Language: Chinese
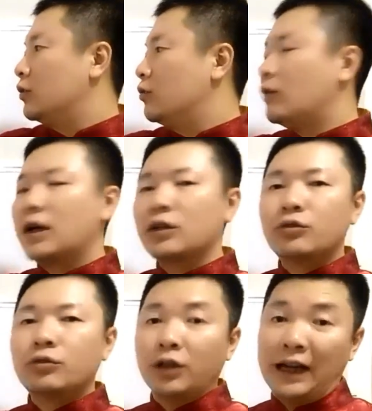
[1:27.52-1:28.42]
弯
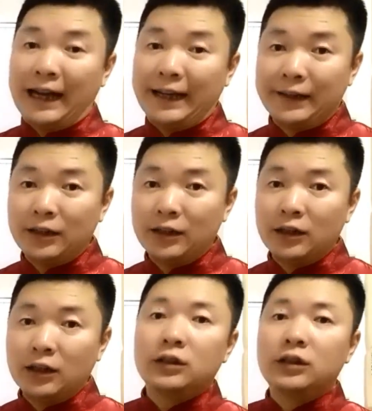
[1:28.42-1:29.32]
曲而来，
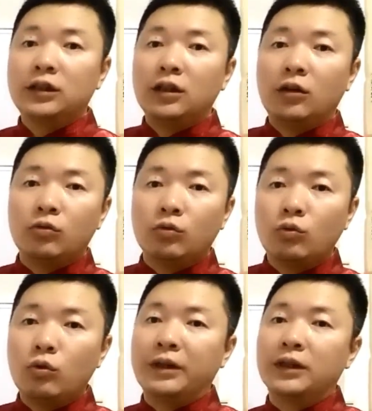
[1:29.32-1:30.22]
一定要
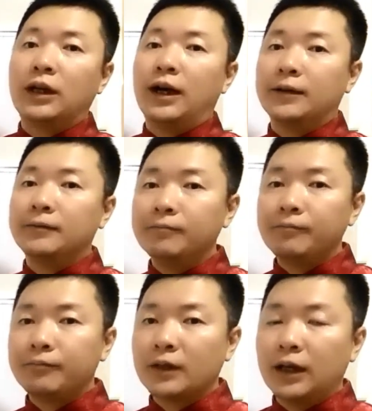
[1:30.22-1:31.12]
过明堂，
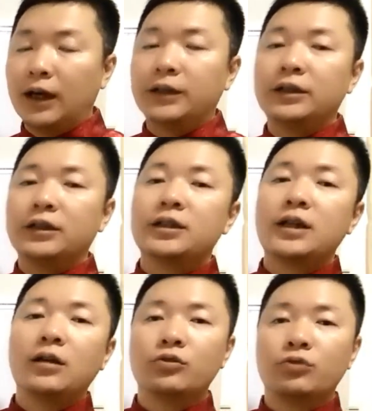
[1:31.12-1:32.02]
啊，这是山
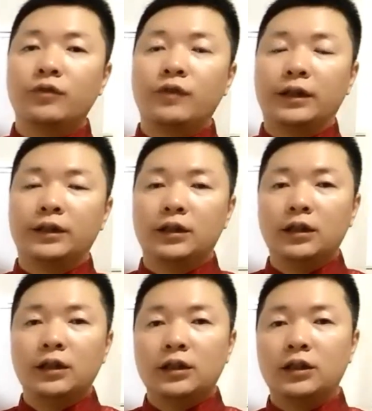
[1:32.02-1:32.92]
河水法的
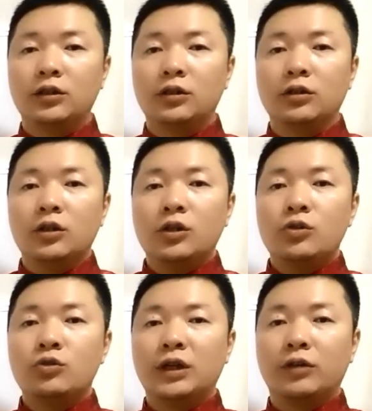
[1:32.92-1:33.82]
一个
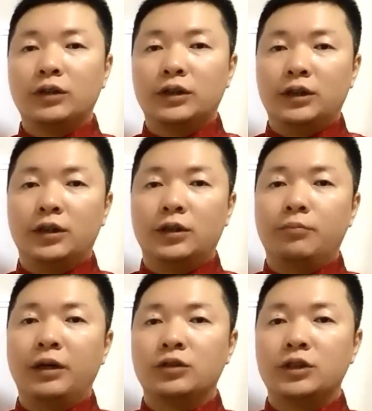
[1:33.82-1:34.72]
重要的一个
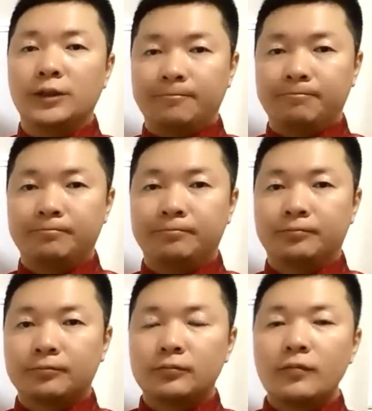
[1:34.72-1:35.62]
标志。
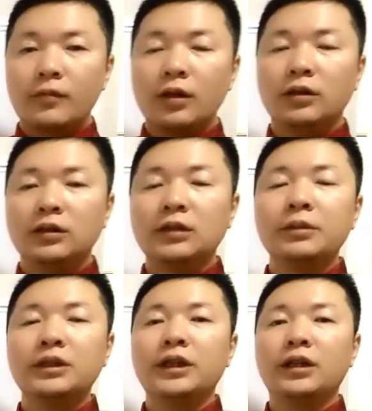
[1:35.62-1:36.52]
那么
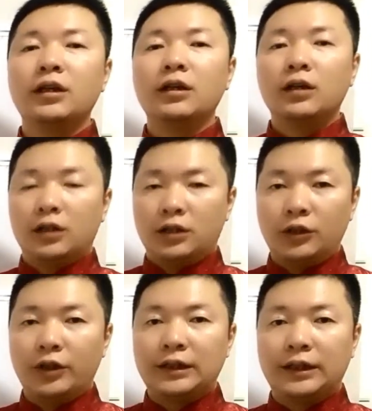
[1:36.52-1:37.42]
今天呢，也会
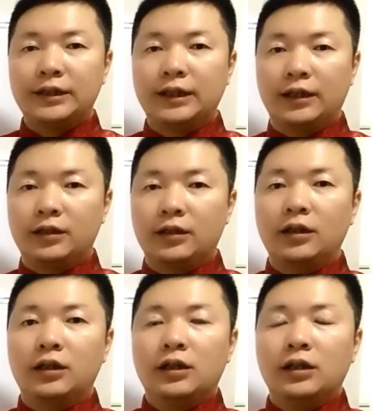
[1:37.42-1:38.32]
跟大家讲
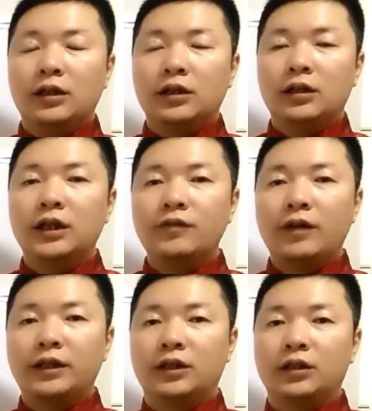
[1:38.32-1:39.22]
另外
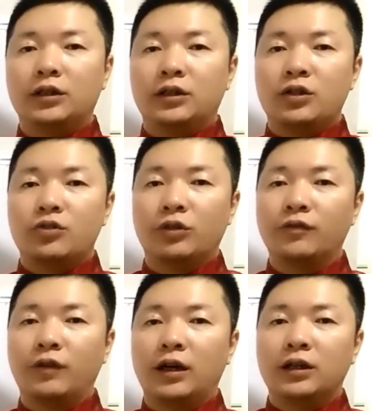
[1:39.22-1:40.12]
一个水
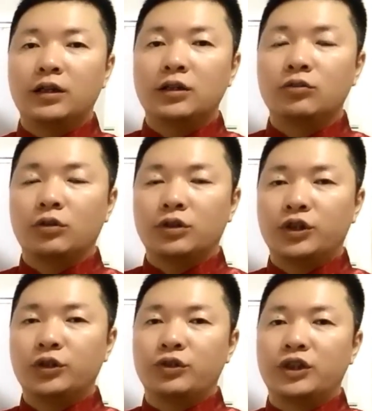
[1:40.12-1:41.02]
法，叫做
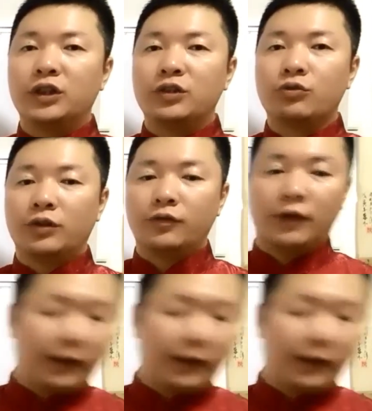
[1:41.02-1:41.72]
九星水法。